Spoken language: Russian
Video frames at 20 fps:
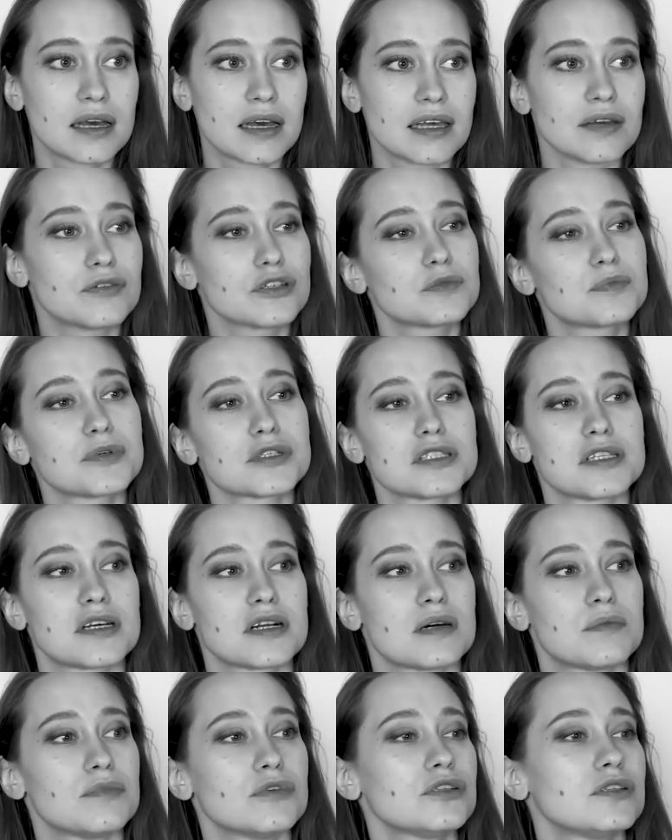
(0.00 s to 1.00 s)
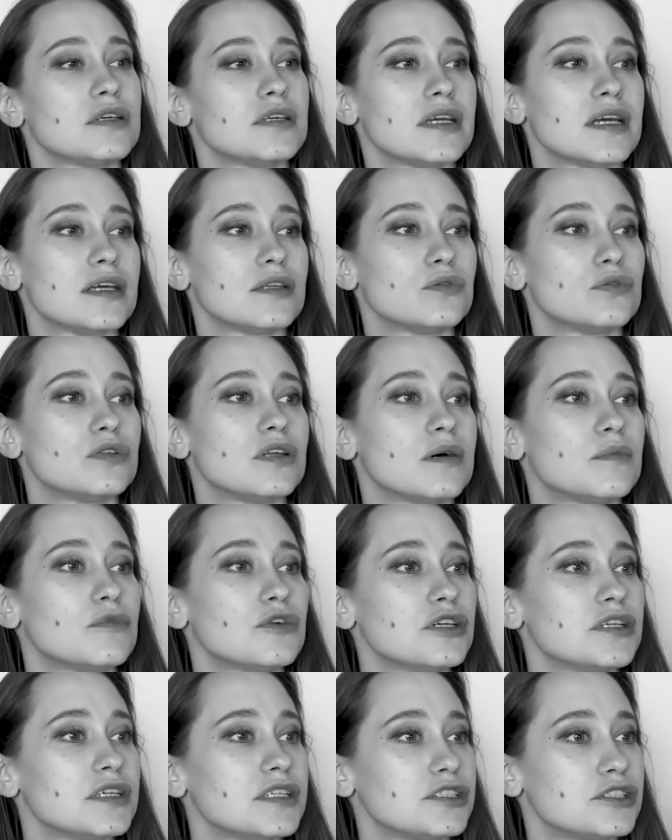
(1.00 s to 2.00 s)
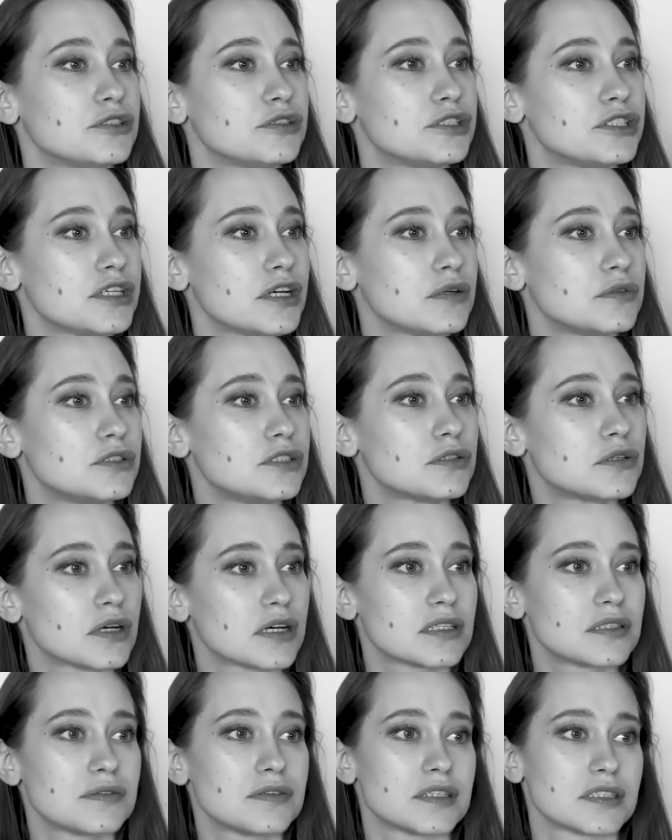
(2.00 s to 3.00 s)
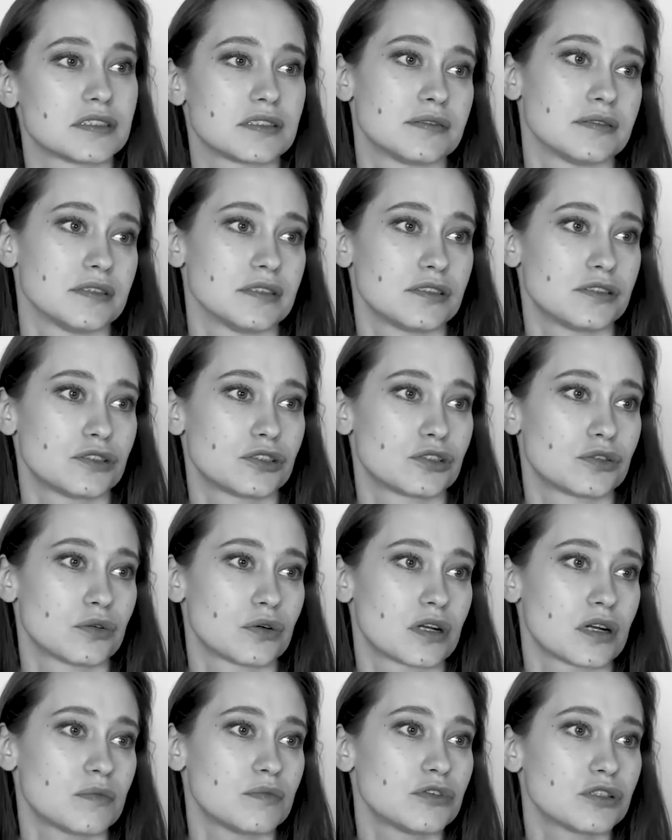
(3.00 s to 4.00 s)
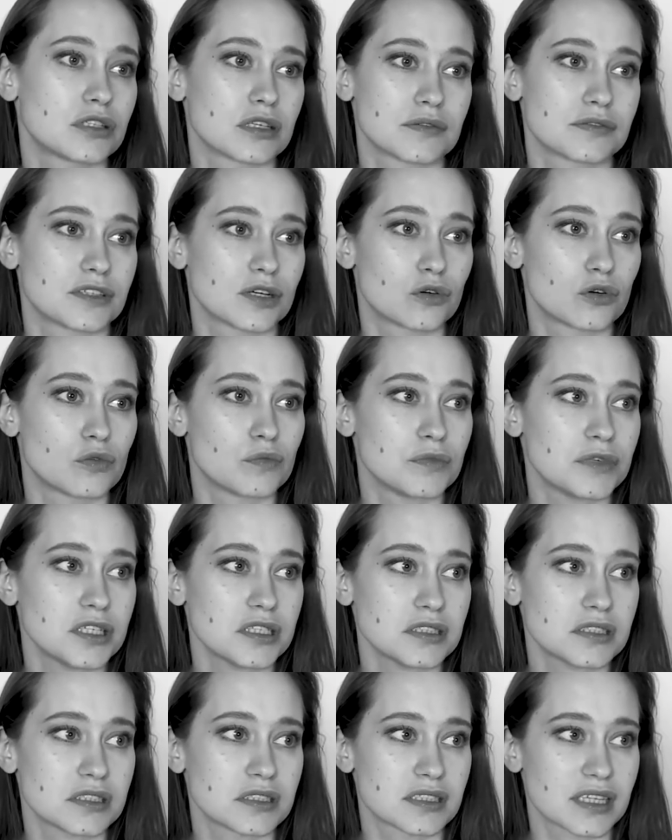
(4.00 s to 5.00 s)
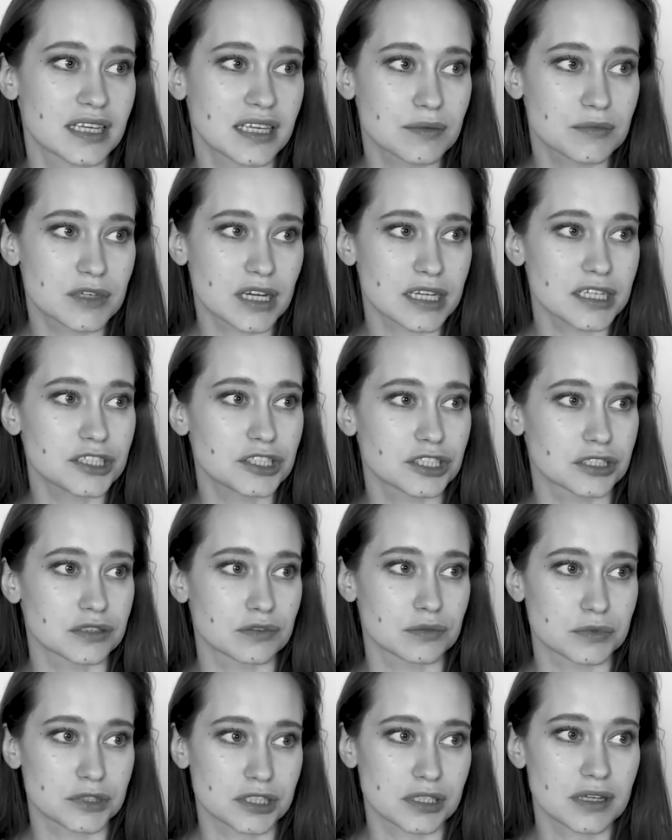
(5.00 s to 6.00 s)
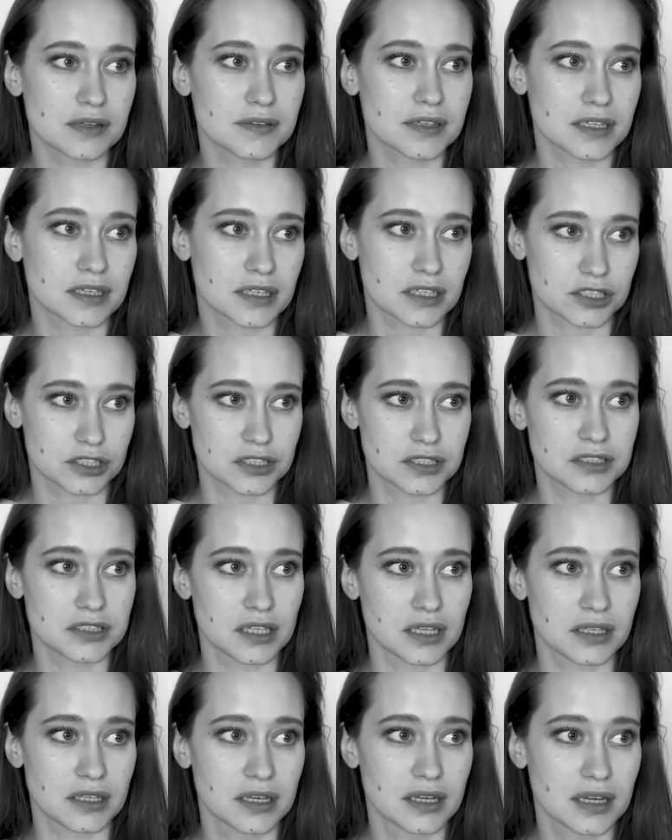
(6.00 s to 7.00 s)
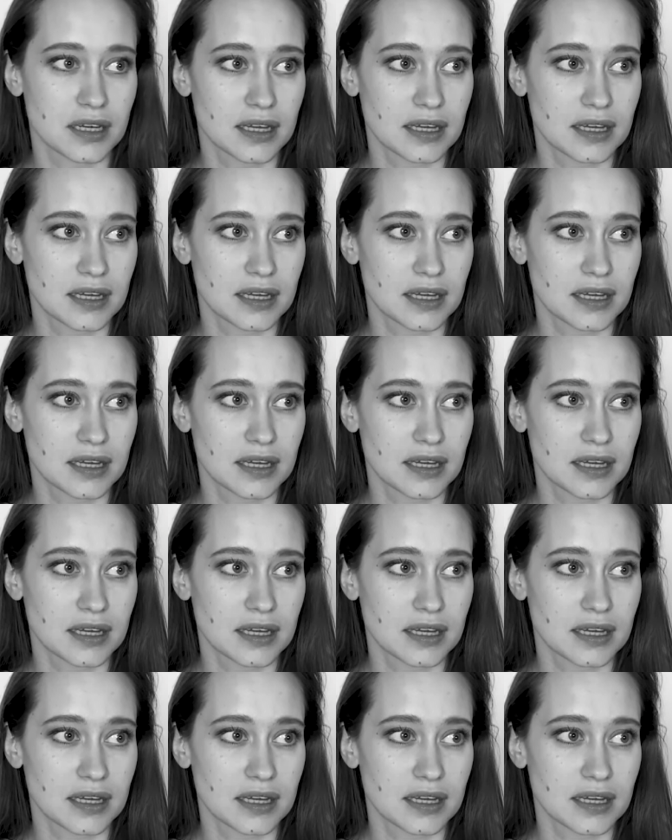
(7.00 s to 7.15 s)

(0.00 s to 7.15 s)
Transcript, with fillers: И вот после работы я иду домой и ощущаю дикую ответственность, что работая в таком месте с таким количеством человек каждый день,